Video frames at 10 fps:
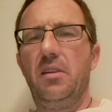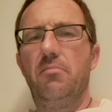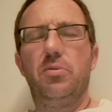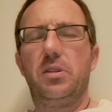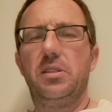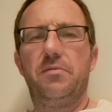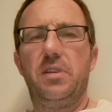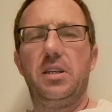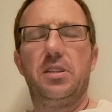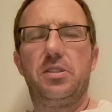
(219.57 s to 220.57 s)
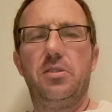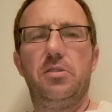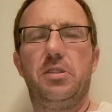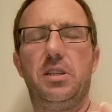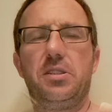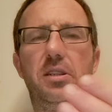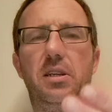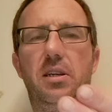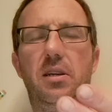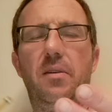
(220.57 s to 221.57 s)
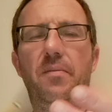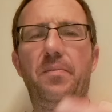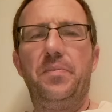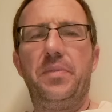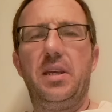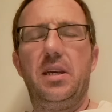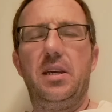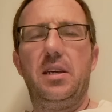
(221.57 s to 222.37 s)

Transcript: Bóg jest większy od naszych, e,